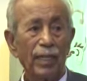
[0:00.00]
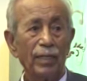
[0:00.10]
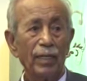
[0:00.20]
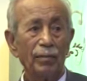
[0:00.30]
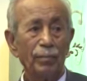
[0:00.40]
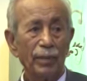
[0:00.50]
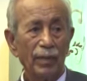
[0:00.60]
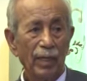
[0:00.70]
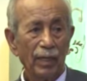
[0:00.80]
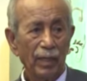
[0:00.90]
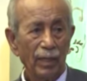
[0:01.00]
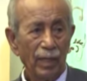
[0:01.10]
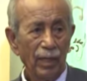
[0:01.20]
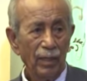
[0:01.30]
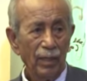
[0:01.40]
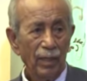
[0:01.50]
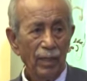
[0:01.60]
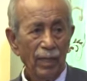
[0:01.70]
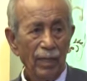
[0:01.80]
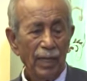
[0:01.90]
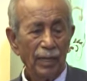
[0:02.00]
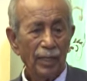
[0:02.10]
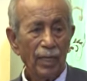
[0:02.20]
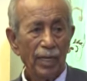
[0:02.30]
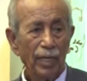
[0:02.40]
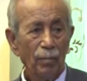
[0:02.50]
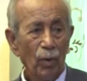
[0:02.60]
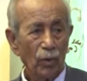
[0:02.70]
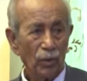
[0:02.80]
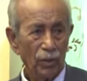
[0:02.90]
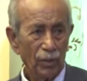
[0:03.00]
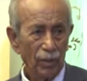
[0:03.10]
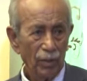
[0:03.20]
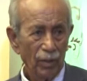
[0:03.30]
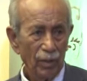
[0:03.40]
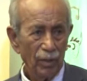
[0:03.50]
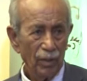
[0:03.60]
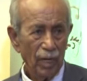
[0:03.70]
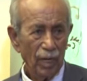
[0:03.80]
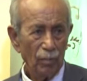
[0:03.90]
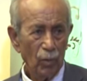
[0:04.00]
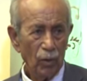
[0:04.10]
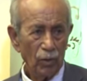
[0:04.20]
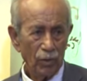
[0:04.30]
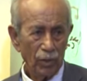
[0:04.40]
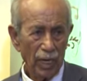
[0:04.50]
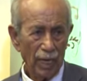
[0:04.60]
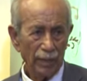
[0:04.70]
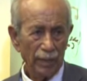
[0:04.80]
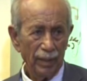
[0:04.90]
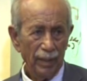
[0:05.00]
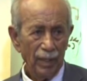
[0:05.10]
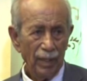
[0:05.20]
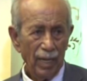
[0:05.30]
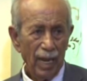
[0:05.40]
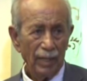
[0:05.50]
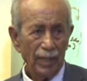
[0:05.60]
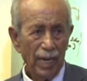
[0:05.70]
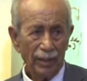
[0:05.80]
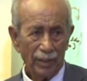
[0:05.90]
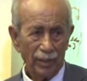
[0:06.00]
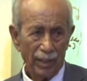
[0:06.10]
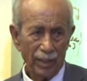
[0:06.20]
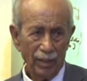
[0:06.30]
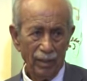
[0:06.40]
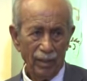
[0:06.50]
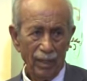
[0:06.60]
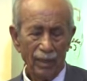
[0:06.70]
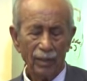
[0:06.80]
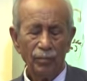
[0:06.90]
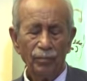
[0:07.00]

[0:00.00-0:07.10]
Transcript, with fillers: تدريب على اللاسلكي المورس المورس يعني اللاسلكي يعني